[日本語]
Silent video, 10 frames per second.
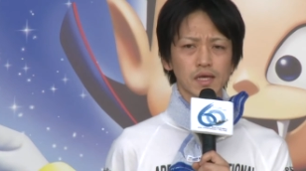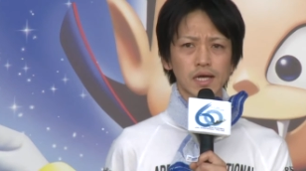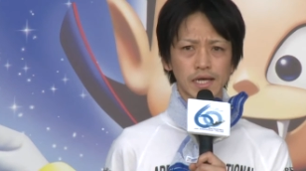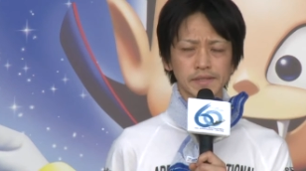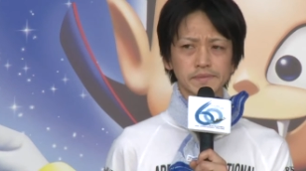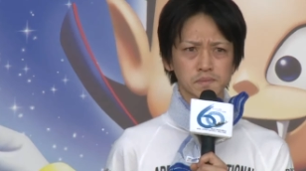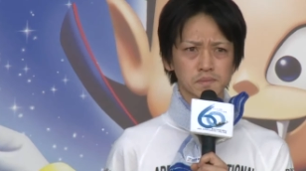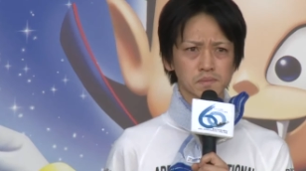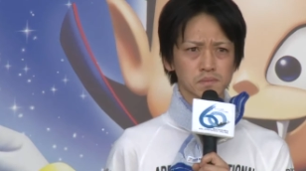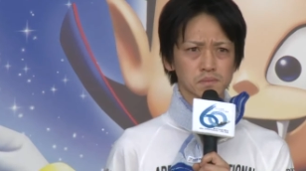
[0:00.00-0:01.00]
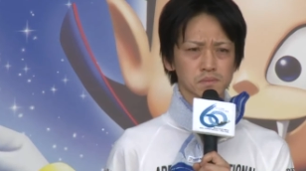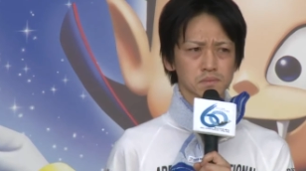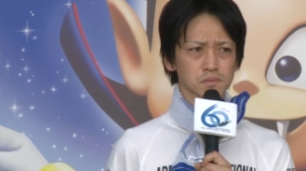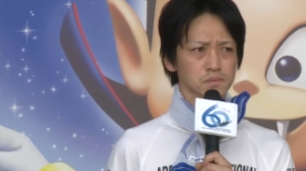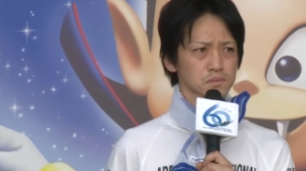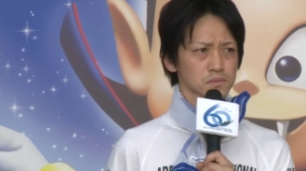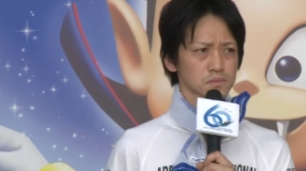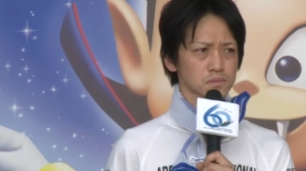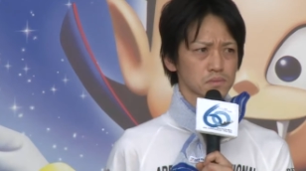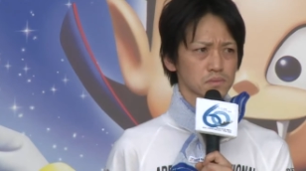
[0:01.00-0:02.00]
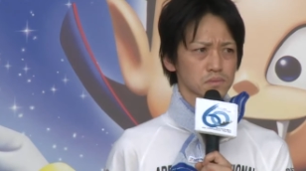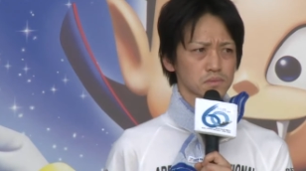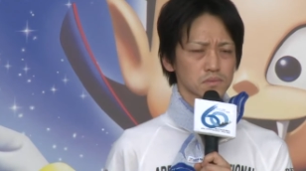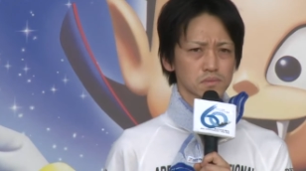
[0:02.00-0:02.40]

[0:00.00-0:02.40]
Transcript: はい今節手にしたモーター